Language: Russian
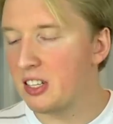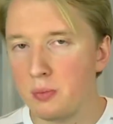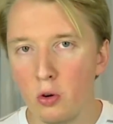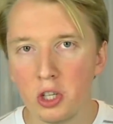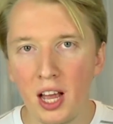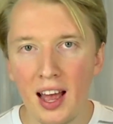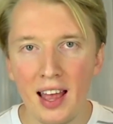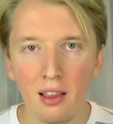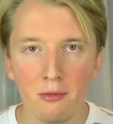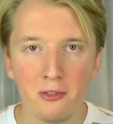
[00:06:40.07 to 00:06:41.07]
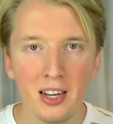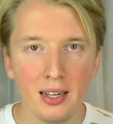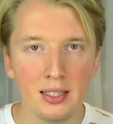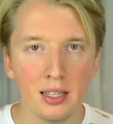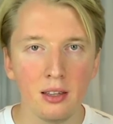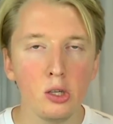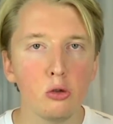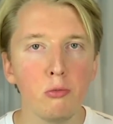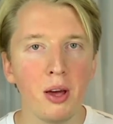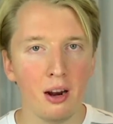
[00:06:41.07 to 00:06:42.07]
Возможно, это выглядит не
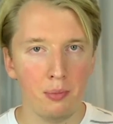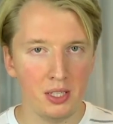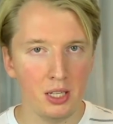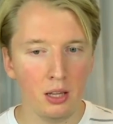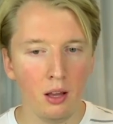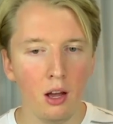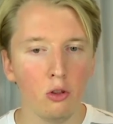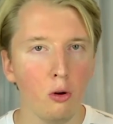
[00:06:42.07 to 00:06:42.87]
супер аппетитно,